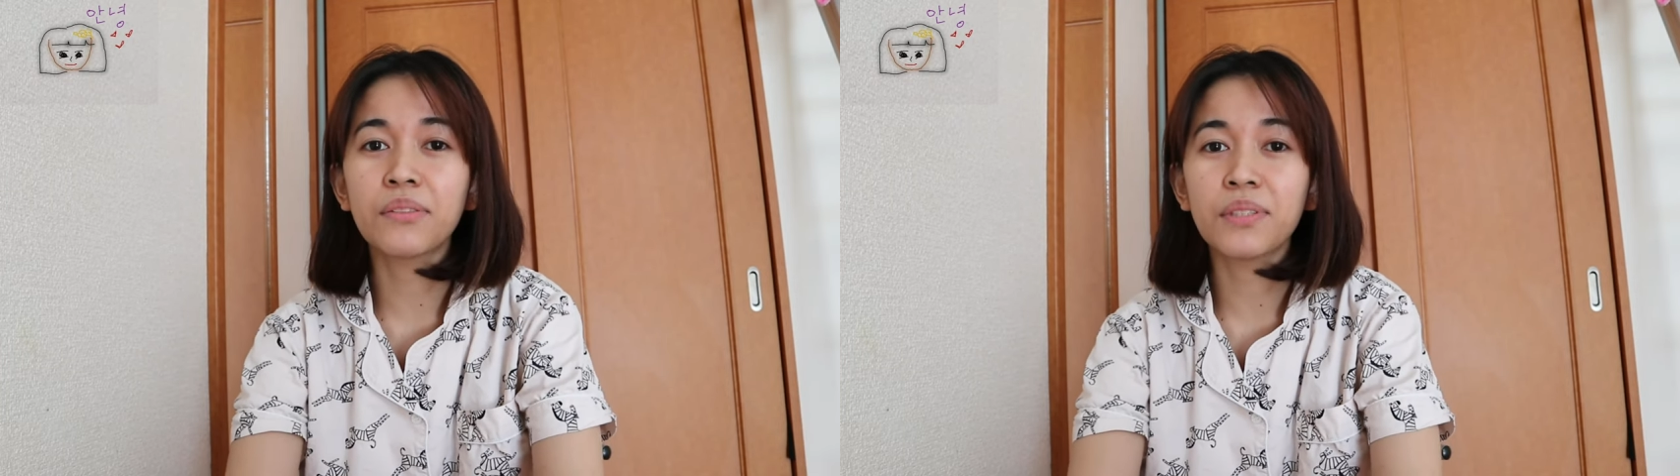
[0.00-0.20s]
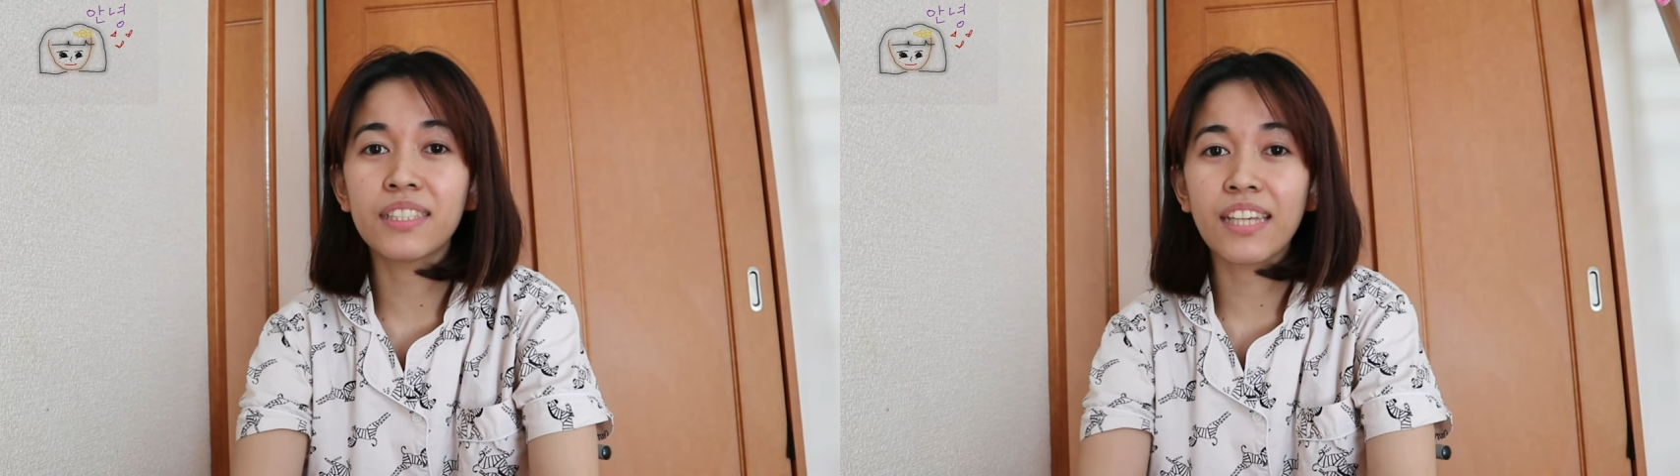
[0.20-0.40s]

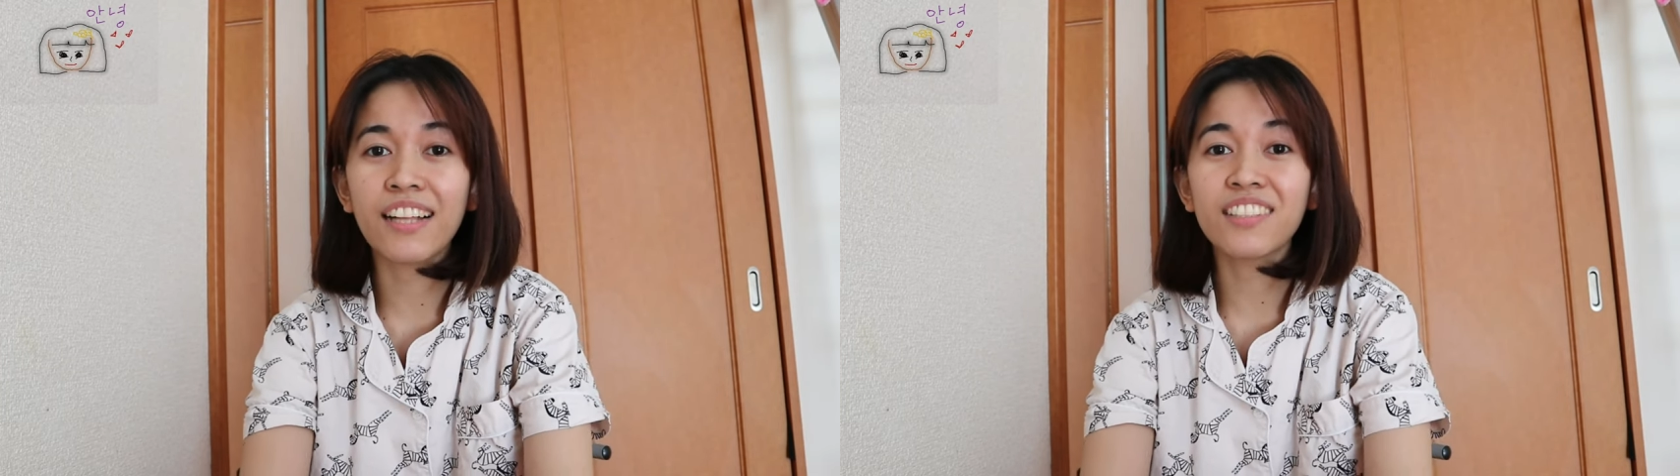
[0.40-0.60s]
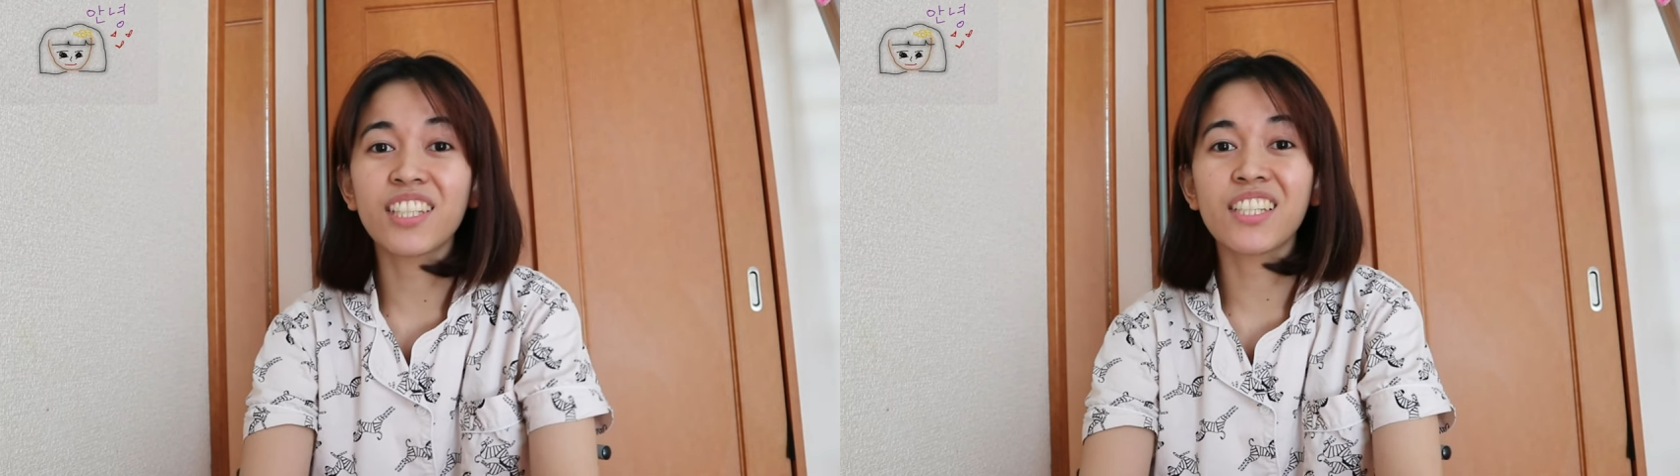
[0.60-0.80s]

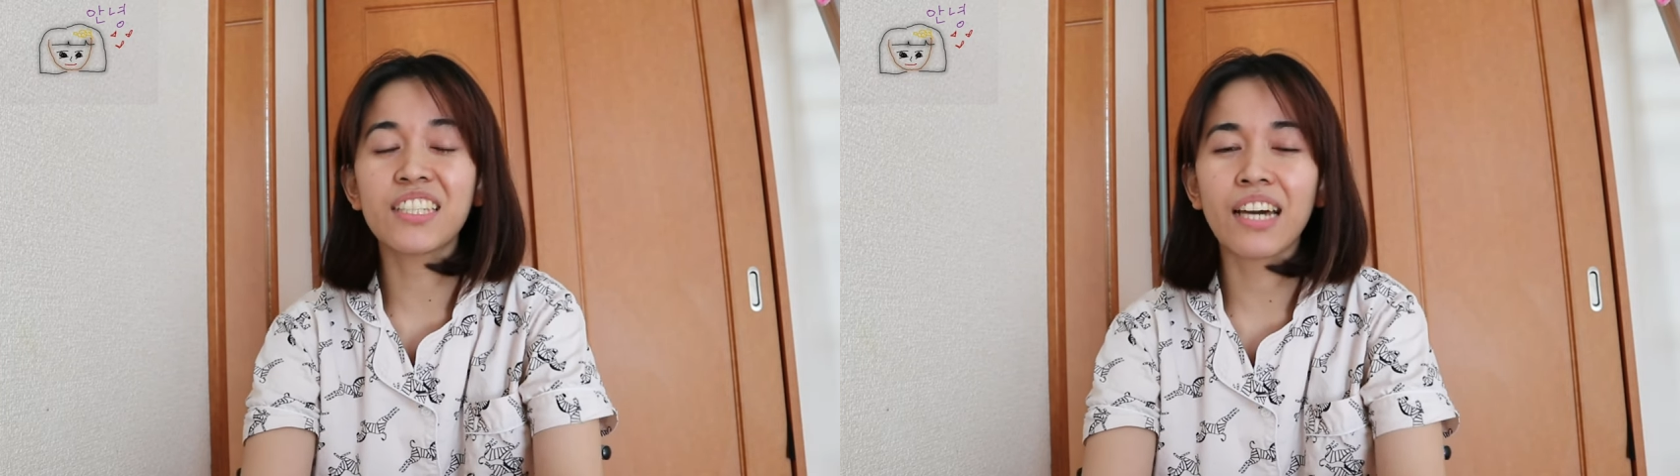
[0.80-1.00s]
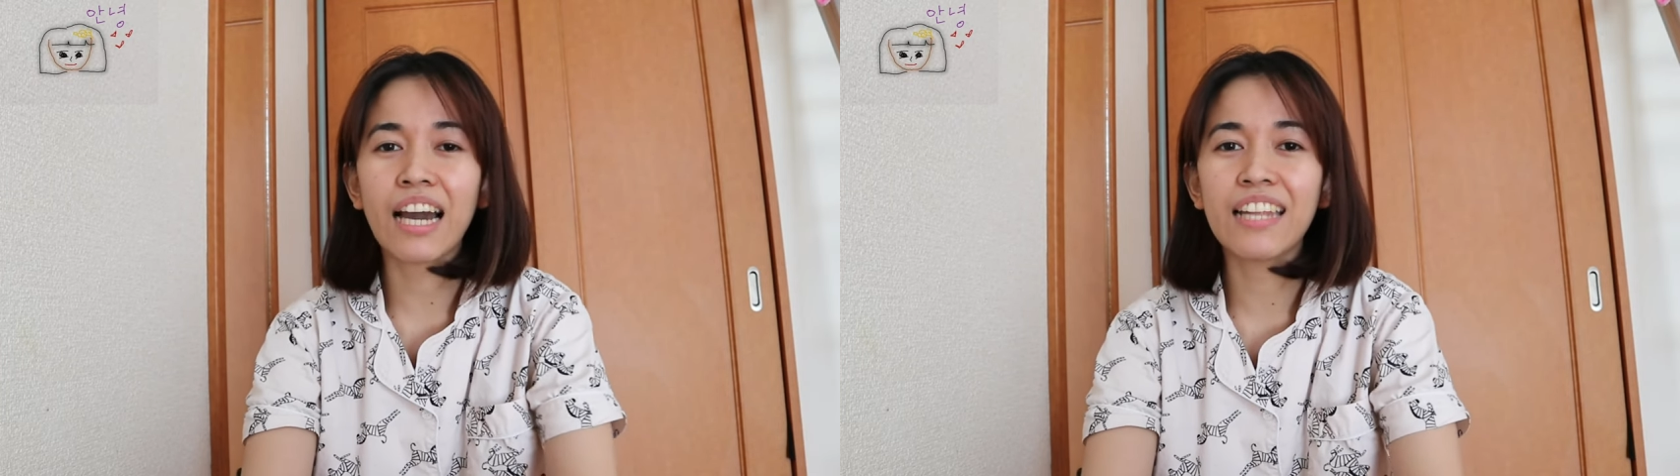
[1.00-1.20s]
Rizel dyan
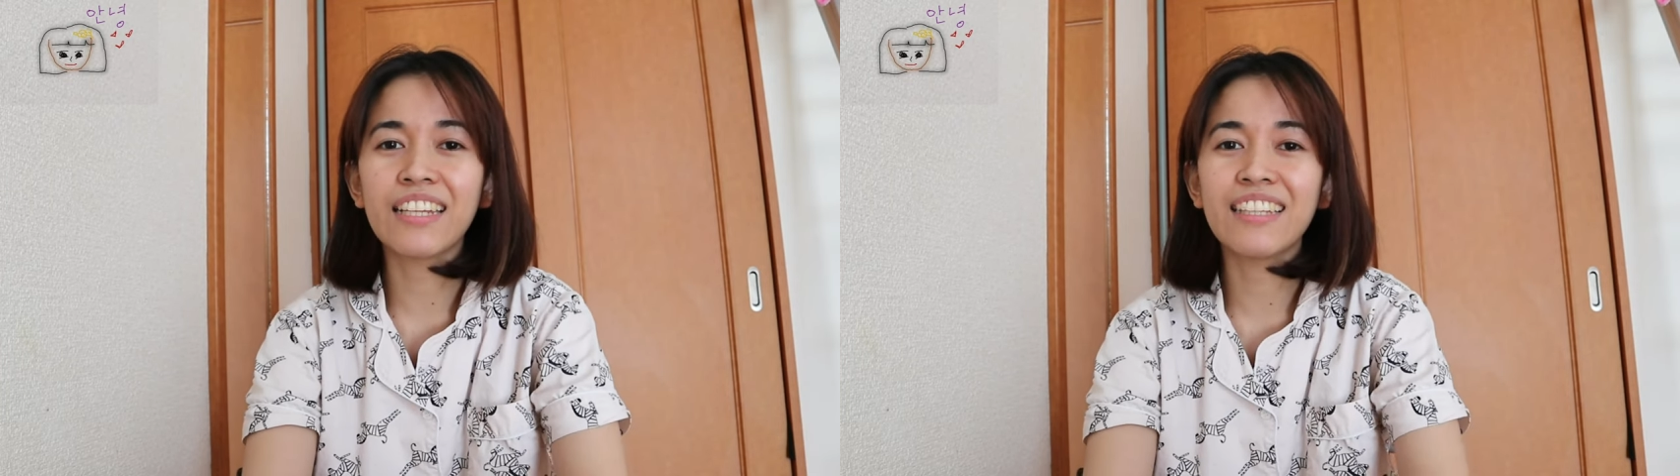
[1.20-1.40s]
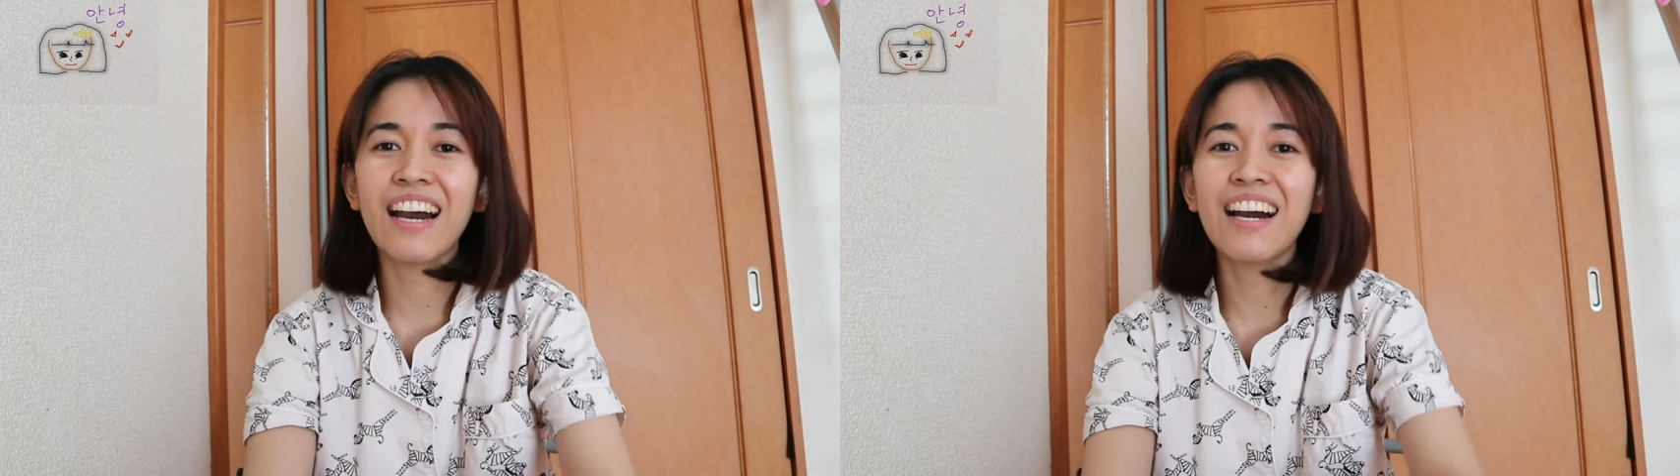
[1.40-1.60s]
sa
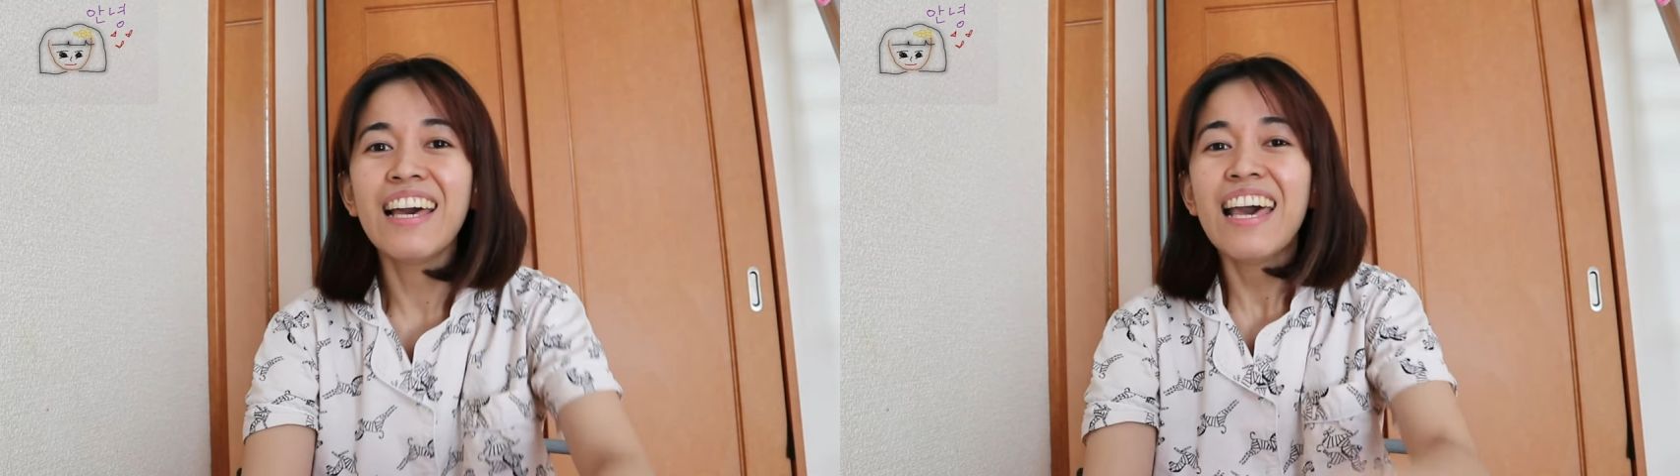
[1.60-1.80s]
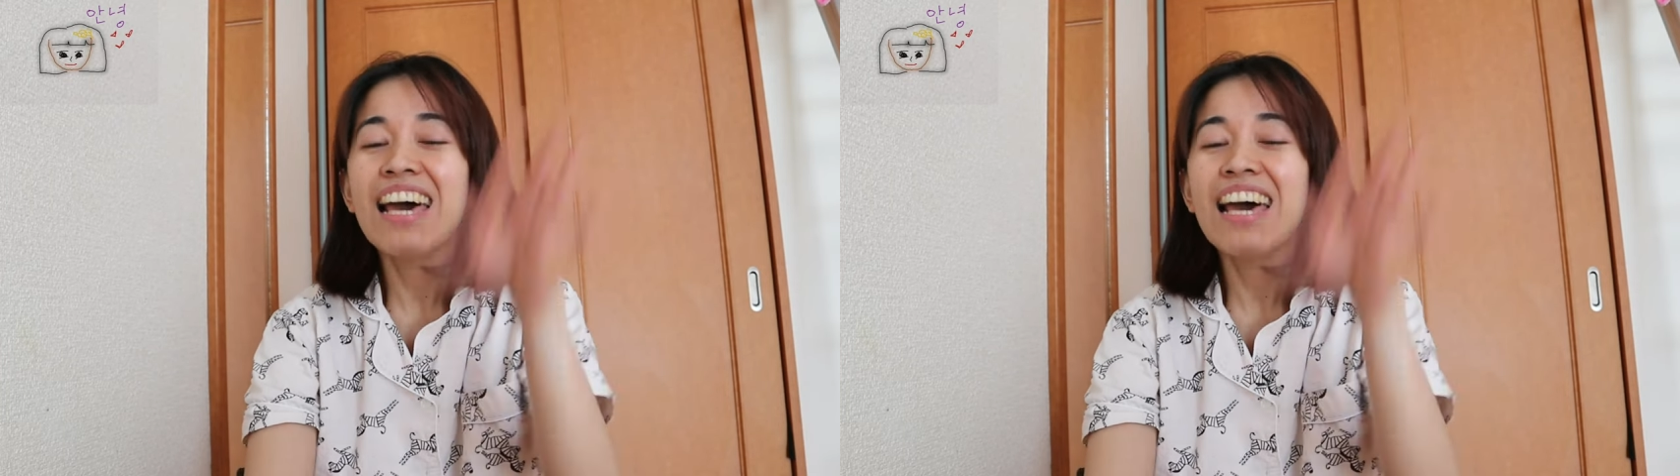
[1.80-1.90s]
Canada.